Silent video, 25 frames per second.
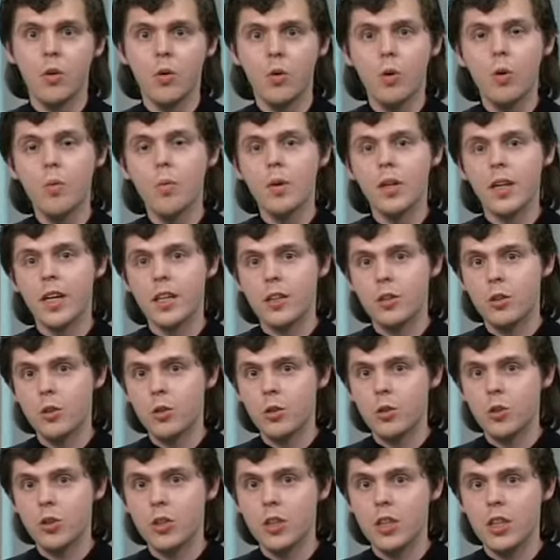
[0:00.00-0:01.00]
о
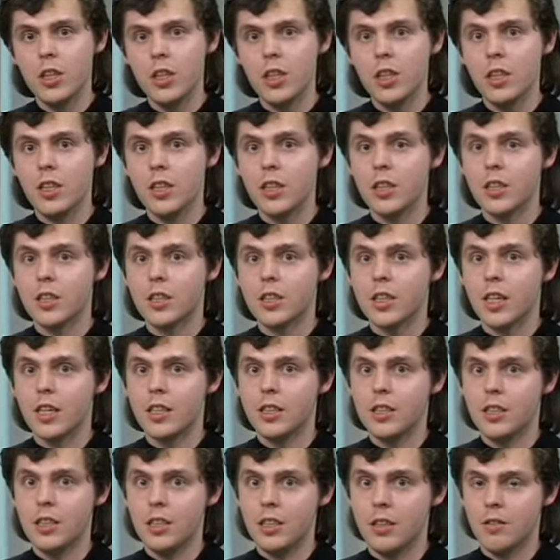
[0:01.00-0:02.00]
молодежной
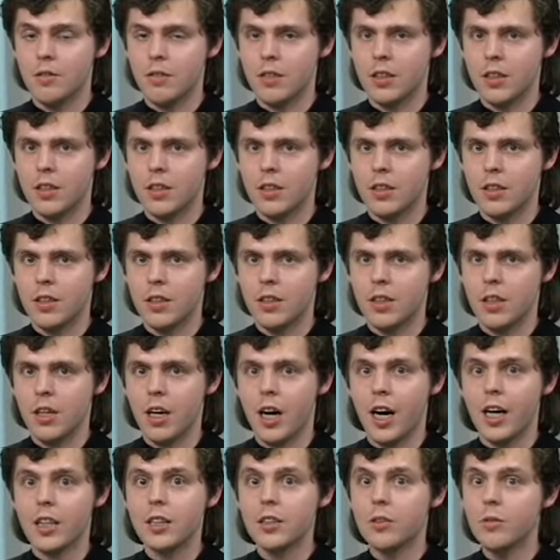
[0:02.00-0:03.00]
инициативе,
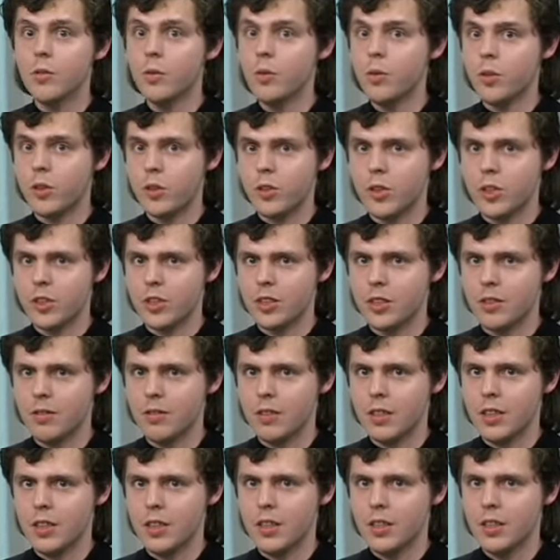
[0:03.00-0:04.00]
о творчестве.